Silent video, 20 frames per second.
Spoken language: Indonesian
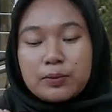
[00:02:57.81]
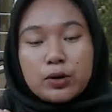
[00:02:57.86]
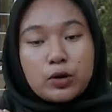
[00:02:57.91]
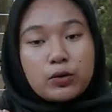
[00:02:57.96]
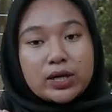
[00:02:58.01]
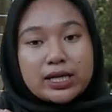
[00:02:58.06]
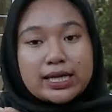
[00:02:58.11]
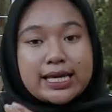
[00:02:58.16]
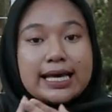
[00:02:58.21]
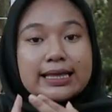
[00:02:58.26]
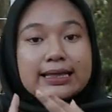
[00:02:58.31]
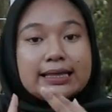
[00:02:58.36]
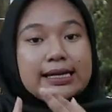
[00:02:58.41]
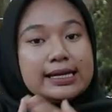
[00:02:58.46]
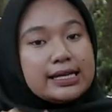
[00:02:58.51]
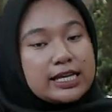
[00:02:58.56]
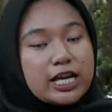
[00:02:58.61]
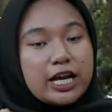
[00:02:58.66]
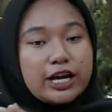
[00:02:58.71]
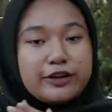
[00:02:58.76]
powernya
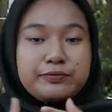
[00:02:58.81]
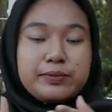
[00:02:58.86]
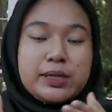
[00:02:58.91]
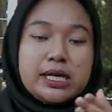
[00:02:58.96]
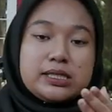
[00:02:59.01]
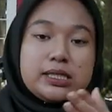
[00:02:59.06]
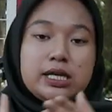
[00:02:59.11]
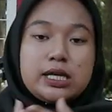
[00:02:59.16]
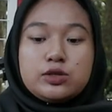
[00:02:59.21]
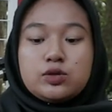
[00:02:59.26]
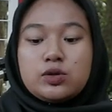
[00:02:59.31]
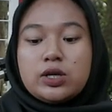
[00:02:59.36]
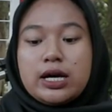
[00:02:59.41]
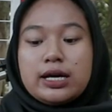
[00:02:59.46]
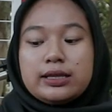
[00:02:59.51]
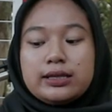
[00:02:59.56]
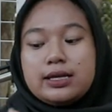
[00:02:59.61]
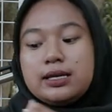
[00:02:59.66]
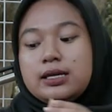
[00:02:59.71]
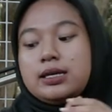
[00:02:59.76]
tinggi, FPS-nya
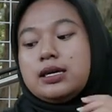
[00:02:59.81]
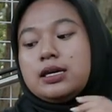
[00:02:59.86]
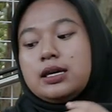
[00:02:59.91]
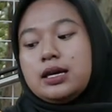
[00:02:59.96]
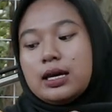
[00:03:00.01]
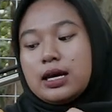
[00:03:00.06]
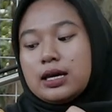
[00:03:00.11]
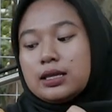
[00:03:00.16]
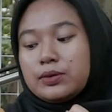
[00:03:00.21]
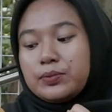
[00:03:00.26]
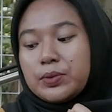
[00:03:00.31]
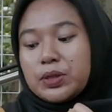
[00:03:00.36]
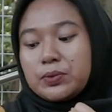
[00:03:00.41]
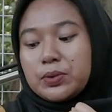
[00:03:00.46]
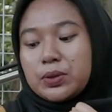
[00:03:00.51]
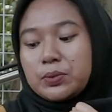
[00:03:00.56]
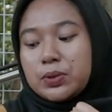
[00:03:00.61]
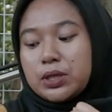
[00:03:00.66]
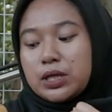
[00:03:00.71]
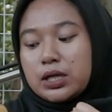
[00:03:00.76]
juga tinggi ya
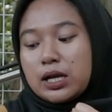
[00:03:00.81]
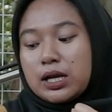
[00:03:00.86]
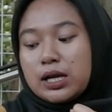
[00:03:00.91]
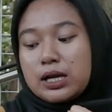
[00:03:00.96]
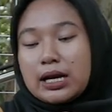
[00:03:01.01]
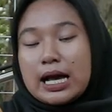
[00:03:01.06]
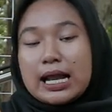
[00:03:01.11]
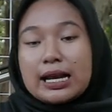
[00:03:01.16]
teman-teman bediler,